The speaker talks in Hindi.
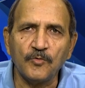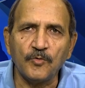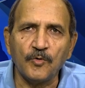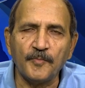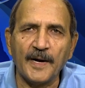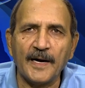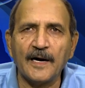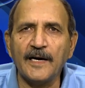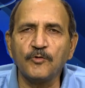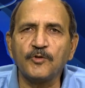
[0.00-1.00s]
तो
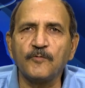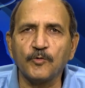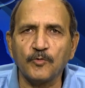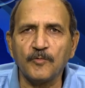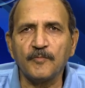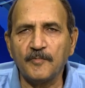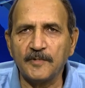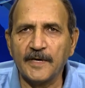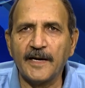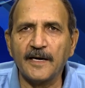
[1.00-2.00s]
महंगाई जो थी वो तो
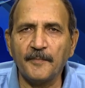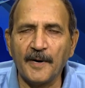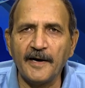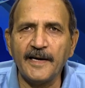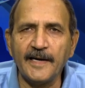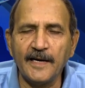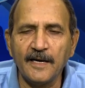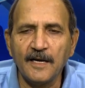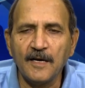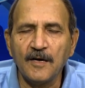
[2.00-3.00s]
ज़ाहिर है कि बढ़ रही है
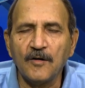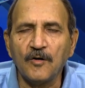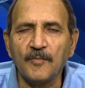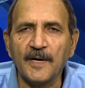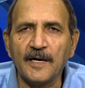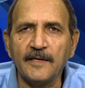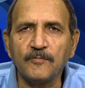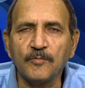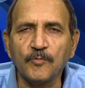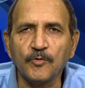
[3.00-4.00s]
और महंगाई
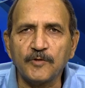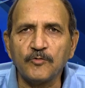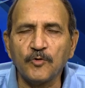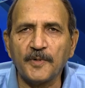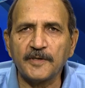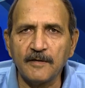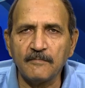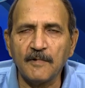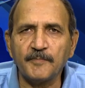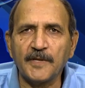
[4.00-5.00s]
तो दो तीन सौ
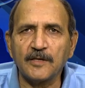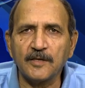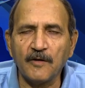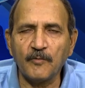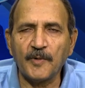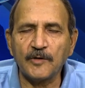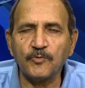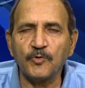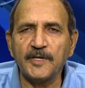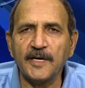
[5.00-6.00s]
परसेंट अब तक जो है वो बढ़
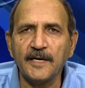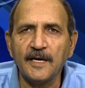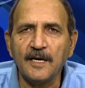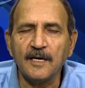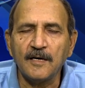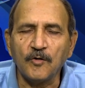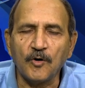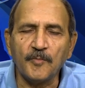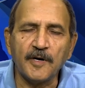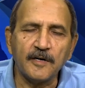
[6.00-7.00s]
चुकी है
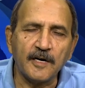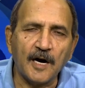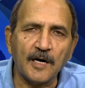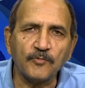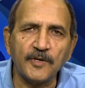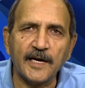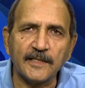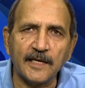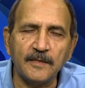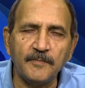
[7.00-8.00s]
गवर्नमेंट रिकॉर्ड तो ये
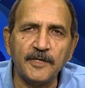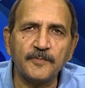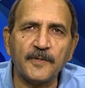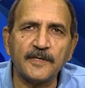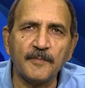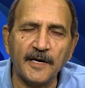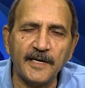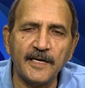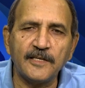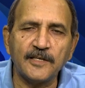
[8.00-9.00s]
कहता है जी बीस परसेंट
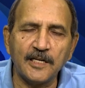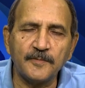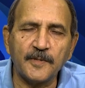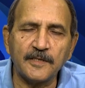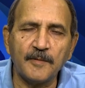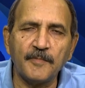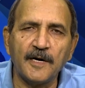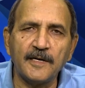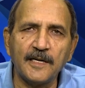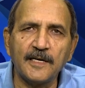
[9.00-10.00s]
बढ़ी है या चालीस परसेंट
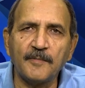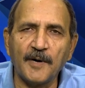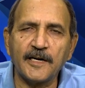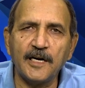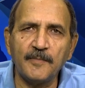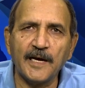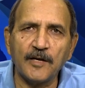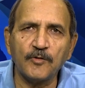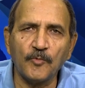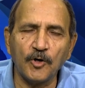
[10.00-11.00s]
बढ़ी है लेकिन मार्केट में
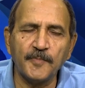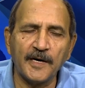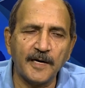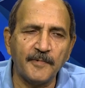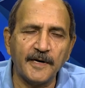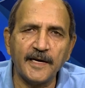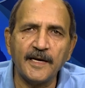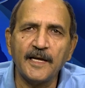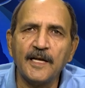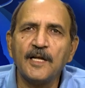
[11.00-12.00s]
जाएँ तो बहुत महंगाई बढ़ी
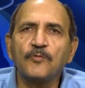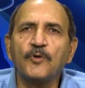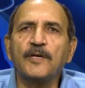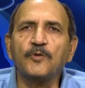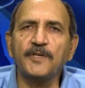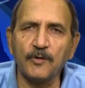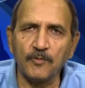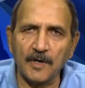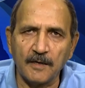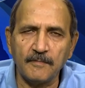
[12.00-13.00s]
है तो एक तो ये
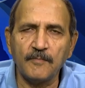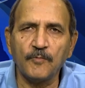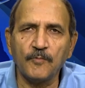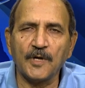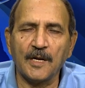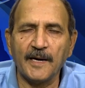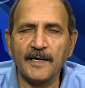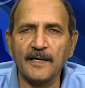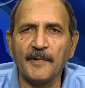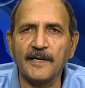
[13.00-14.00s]
उनका मुतालबा है
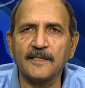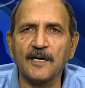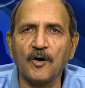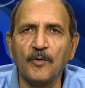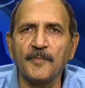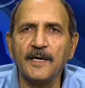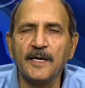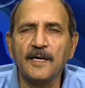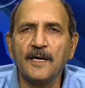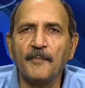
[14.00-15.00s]
कि हमारी तनख्वाहों में
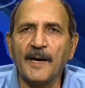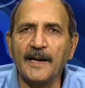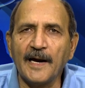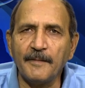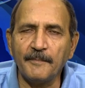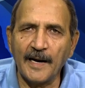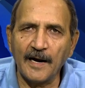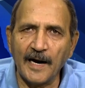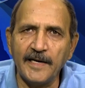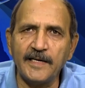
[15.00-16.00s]

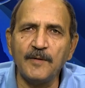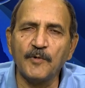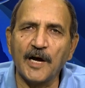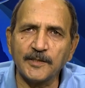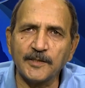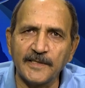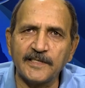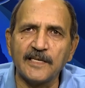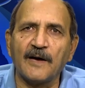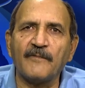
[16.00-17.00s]
महंगाई की मुनासबत
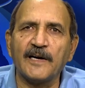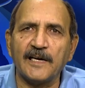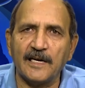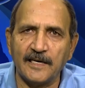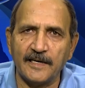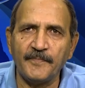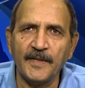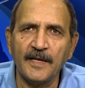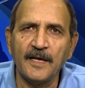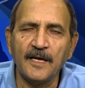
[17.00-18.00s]
से इजाफा किया जाए
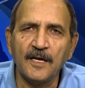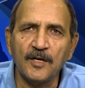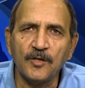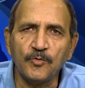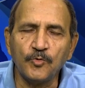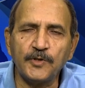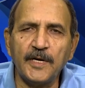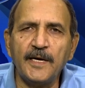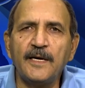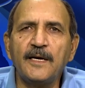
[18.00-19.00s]

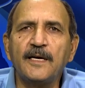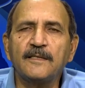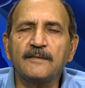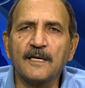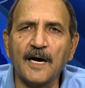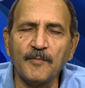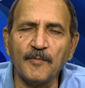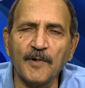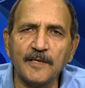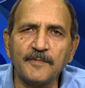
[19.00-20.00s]
दूसरे एक सरकारी
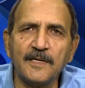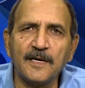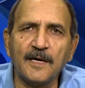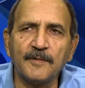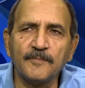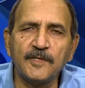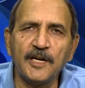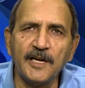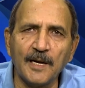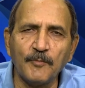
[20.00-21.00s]
मुलाजमीन का
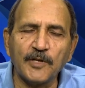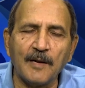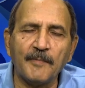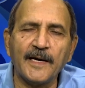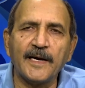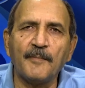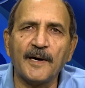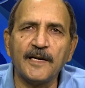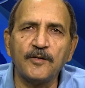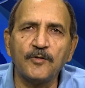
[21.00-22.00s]
दरीना मुतालबा है कि
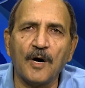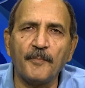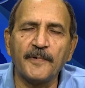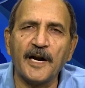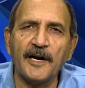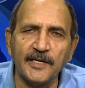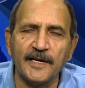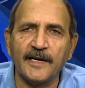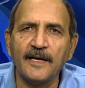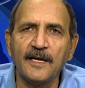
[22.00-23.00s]
हमारी जो
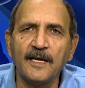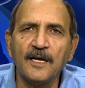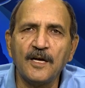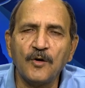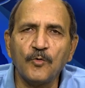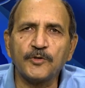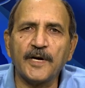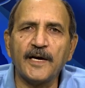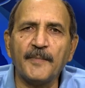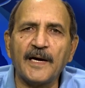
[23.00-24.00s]
अपग्रेडेशन है
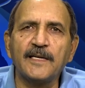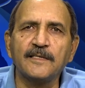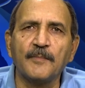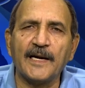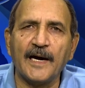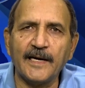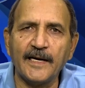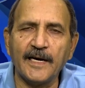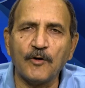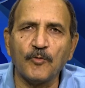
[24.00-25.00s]
उसका एक मेकनिज़म बनाया
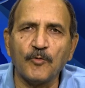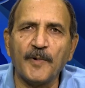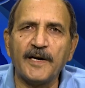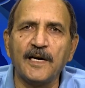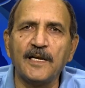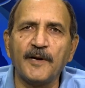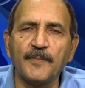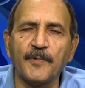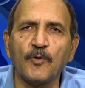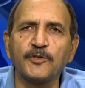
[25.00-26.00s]
जाए कि आटोमेटिकली हमारी
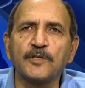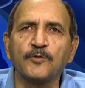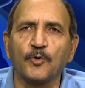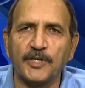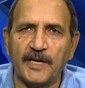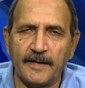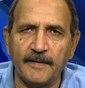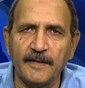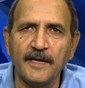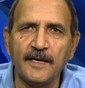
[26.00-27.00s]
प्रमोशन होती रहें
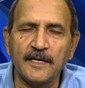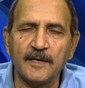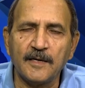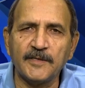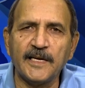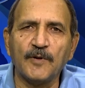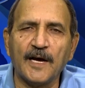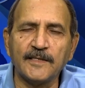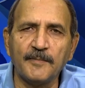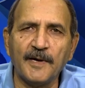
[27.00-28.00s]
कम से एक
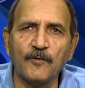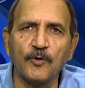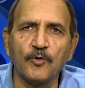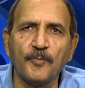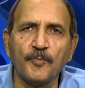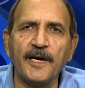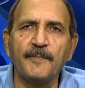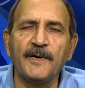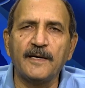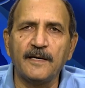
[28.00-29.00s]
मुलाजम है वो ग्रुप
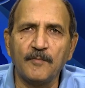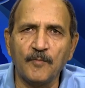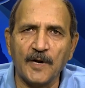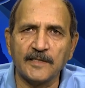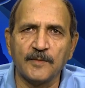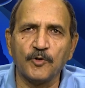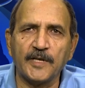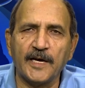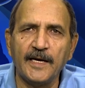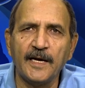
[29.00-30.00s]
एक में मुलाजम
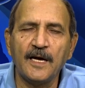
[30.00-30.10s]
होता है